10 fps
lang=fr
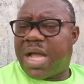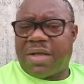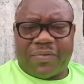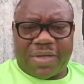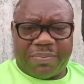
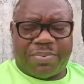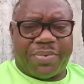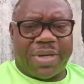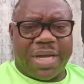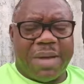avait
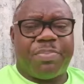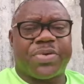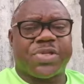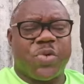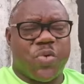pour,
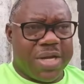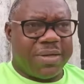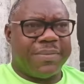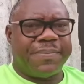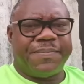
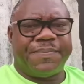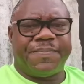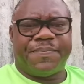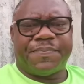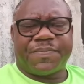slogan,
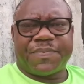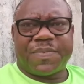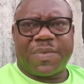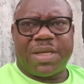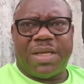
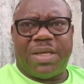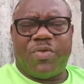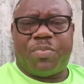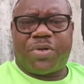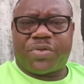et
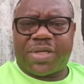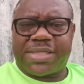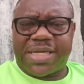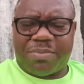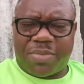nous portons
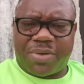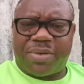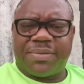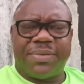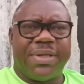des
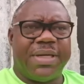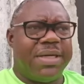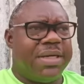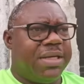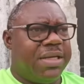symboles
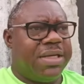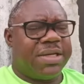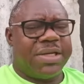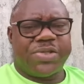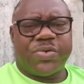
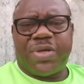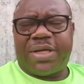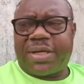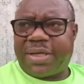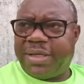qui sont
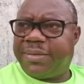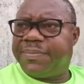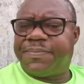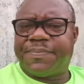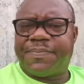écrits
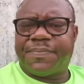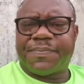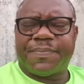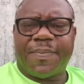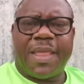
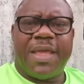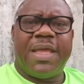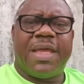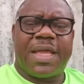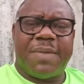
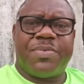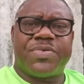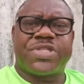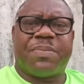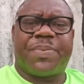
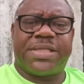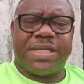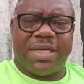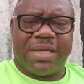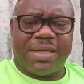Gabon,
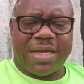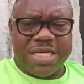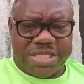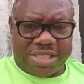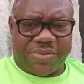j'appartiens
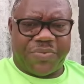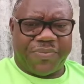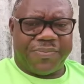à Jésus.